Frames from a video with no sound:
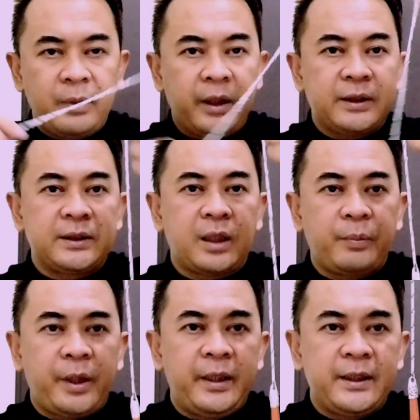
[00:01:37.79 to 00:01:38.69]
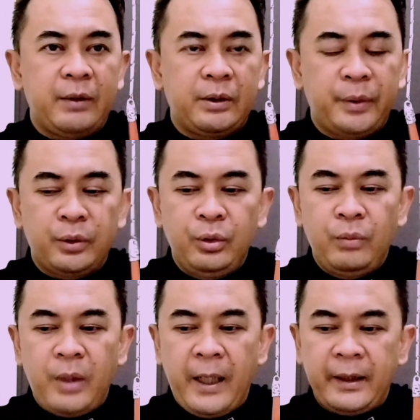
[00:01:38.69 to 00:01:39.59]
Mari kita segera prediksi lewat
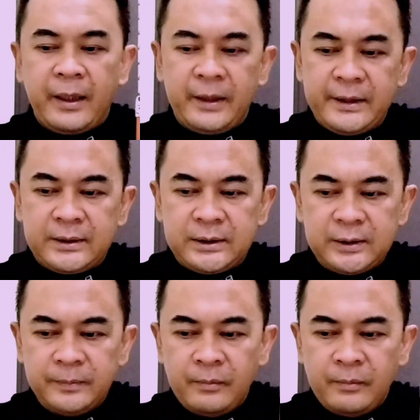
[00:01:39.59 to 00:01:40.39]
pendulum analis.